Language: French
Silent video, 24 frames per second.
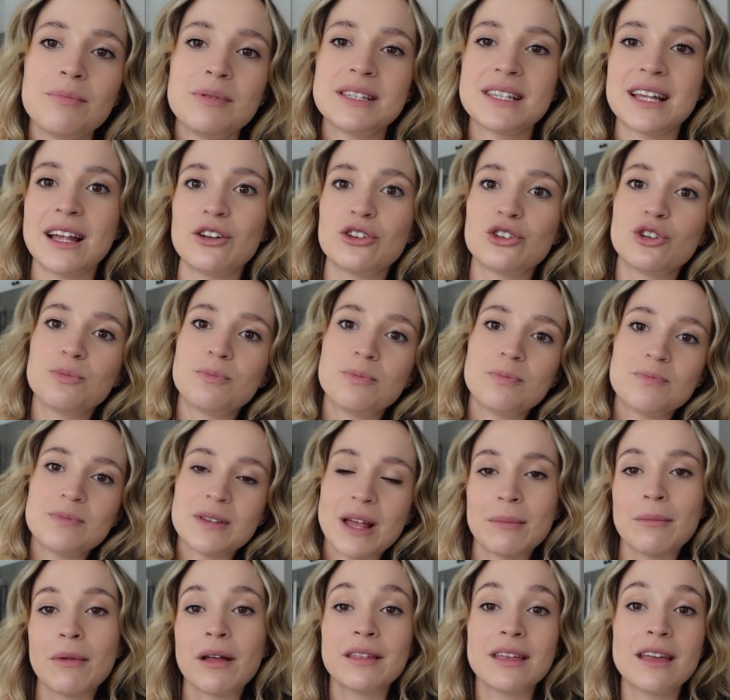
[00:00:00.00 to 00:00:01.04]
Puis ça,
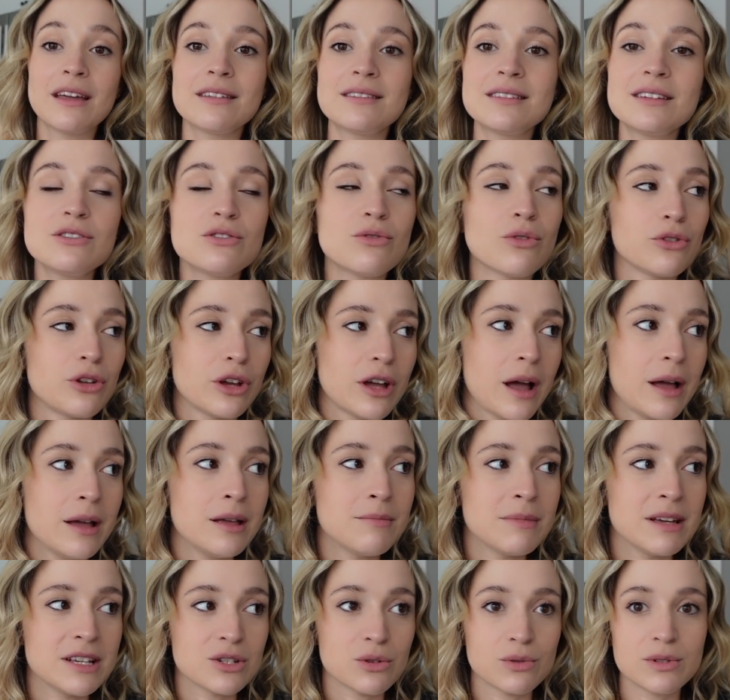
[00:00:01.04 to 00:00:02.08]
ça demandait, tu sais, on a quand même
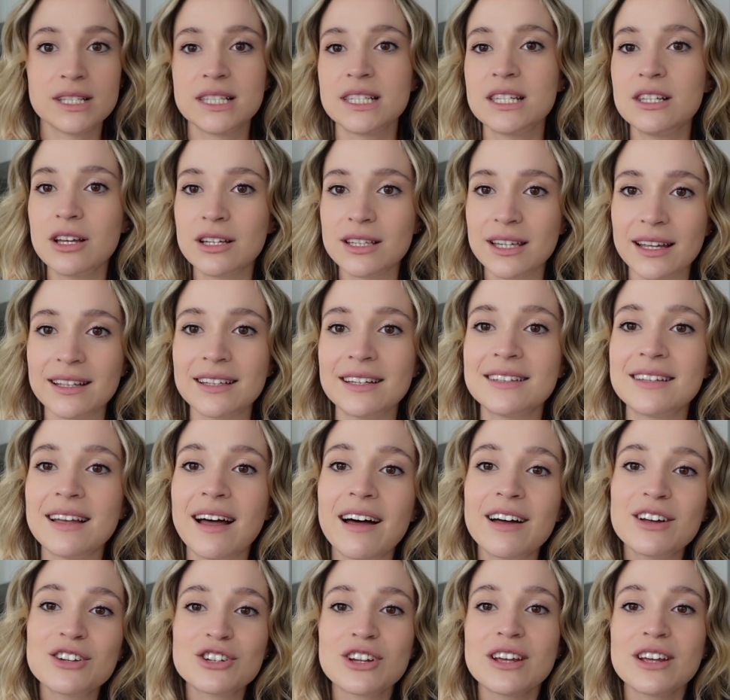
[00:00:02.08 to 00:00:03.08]
une maison ici de quatre étages,